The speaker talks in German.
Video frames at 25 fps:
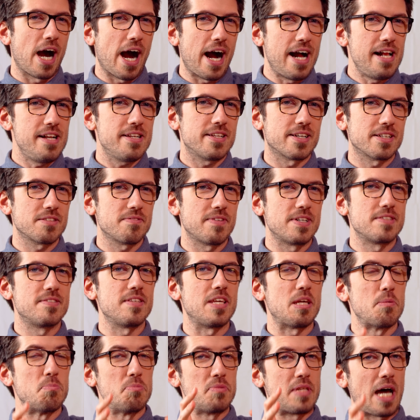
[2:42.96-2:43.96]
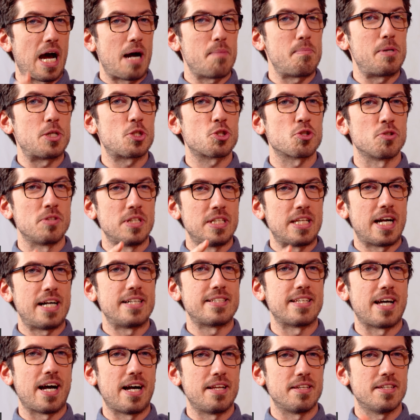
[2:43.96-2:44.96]
gealtert, weil sie eben damals schon
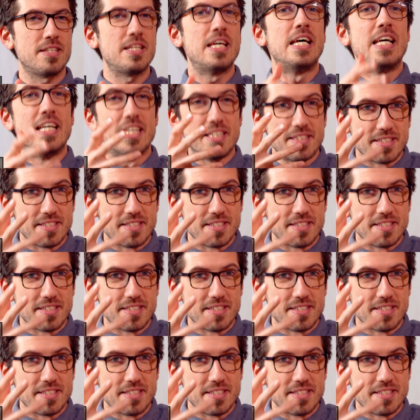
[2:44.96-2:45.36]
Inhalte hatten,